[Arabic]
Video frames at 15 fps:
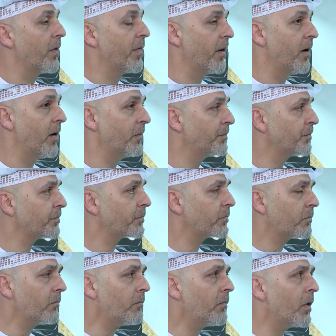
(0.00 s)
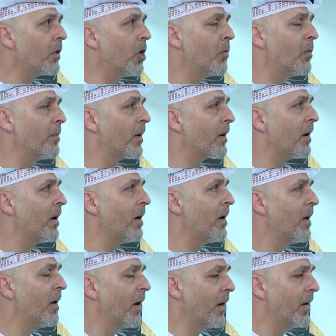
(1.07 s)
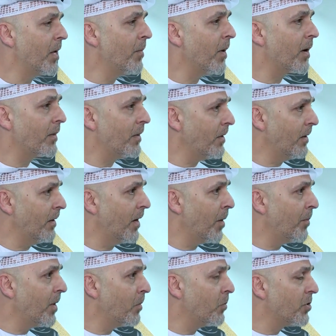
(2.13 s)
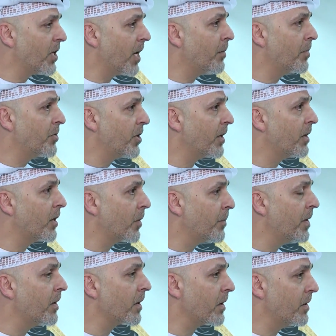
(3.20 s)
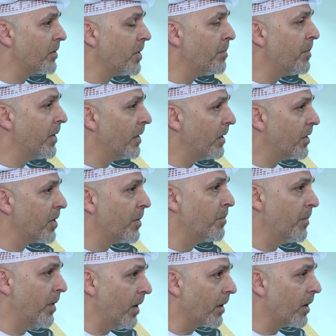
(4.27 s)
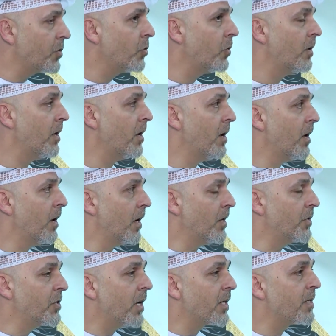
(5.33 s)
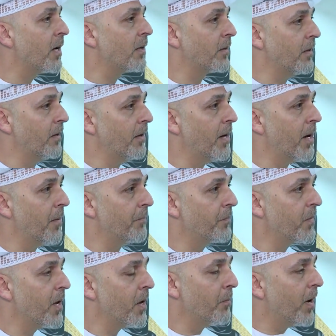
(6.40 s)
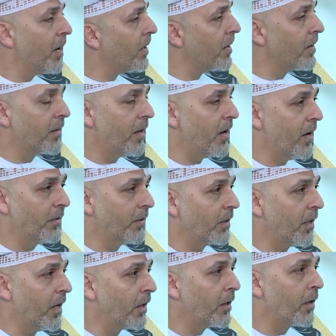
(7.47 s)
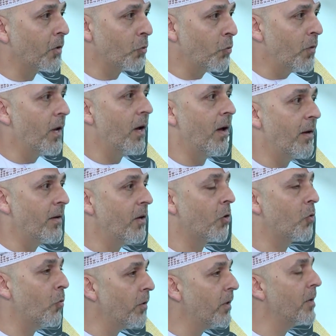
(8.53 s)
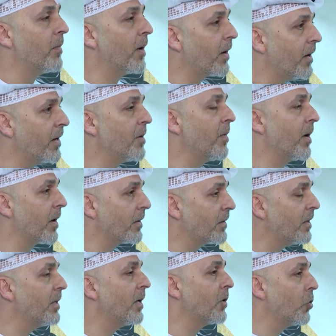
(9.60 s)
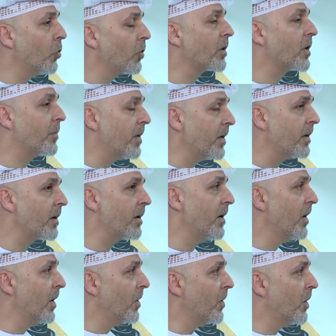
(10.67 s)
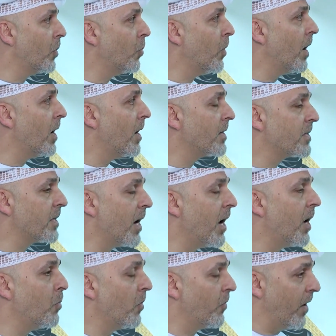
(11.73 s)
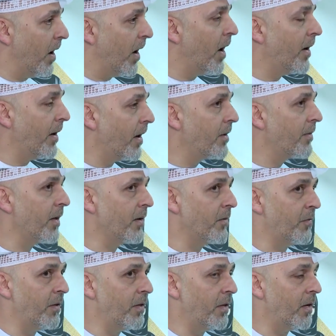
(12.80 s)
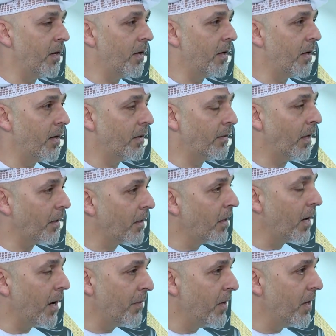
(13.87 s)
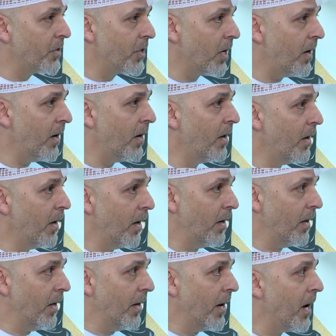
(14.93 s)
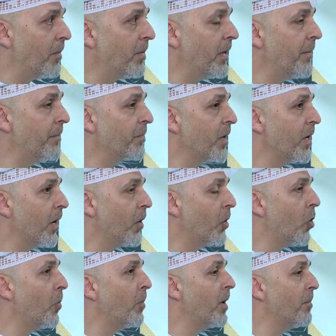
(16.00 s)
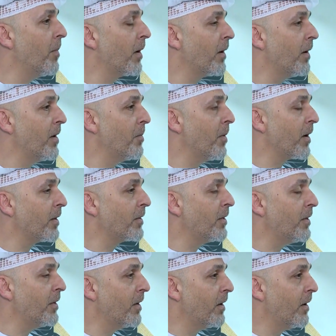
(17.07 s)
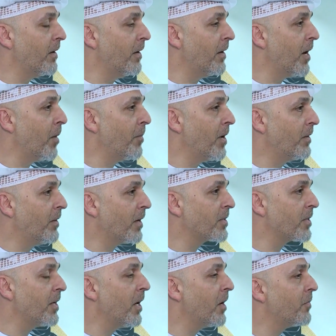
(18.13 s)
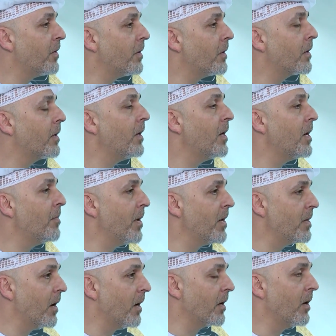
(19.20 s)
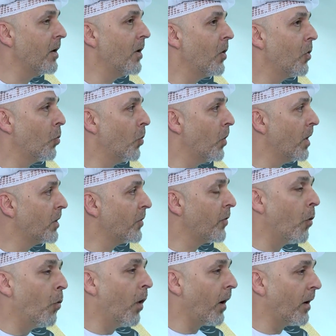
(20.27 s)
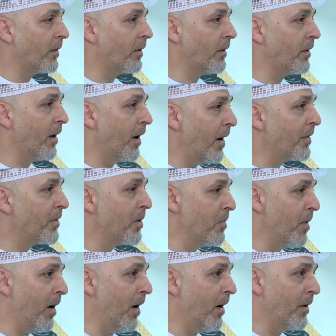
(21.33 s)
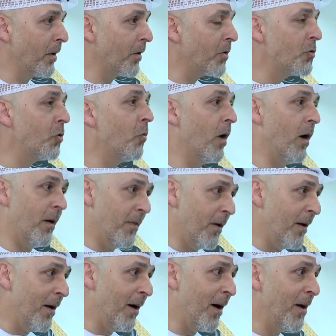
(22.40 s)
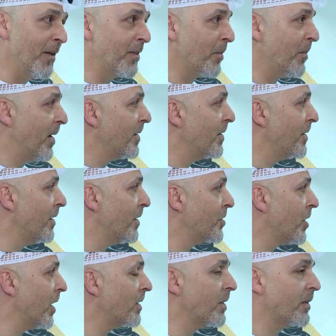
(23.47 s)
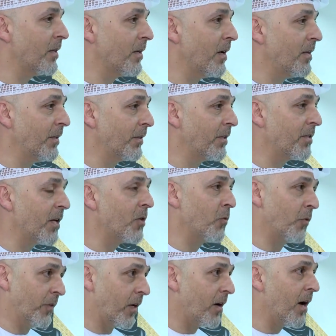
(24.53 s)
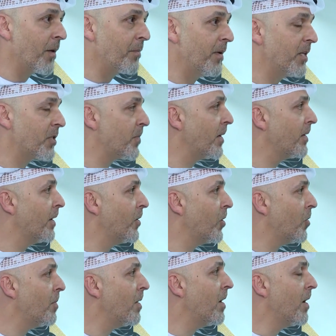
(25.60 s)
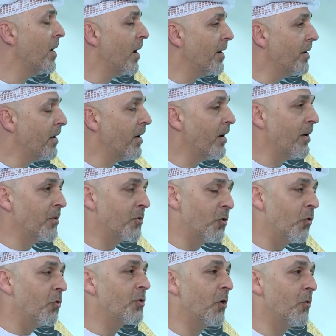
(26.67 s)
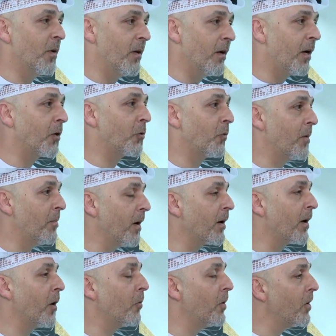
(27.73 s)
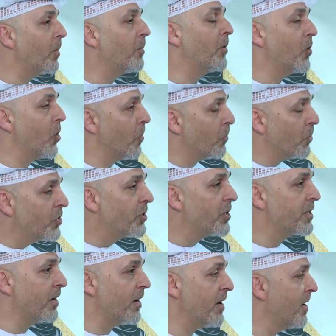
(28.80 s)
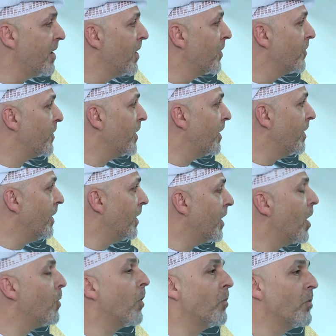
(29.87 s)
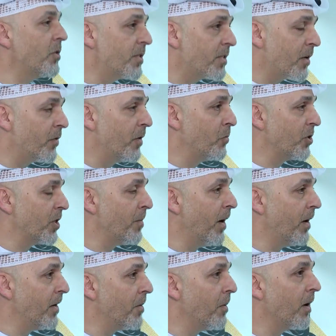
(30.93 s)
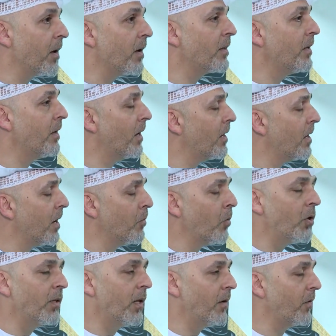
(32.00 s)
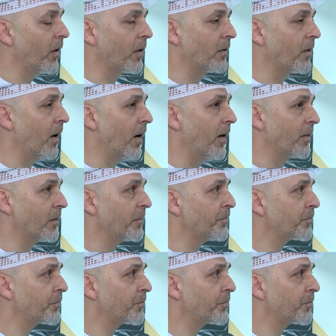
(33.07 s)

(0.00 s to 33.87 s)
وثناء اليوم المرأة الإماراتية الإعلامية مساهمة بشكل كبير جنبا إلى جنب مع الرجل إنجازات الإعلام ما كانت لها أن تتحقق دون أن يكون للمرأة الإماراتية دور كبير آه، وساهم وفعال أيضا في آه، تحقيق هذا النجاح الإعلامي اليوم المرأة الإماراتية الإعلامية تحصليها في كل ميدان وتفوقت الى حد ما على الرجل وهذا هاي طبعا شهاده اعتزاز وافتخار بالنسبه لنا اليوم ان الزوجه والاخت والمراه والام اليوم منجزه في الاعلام ومنجزه في المجتمع الاماراتي على مختلف القطاعات.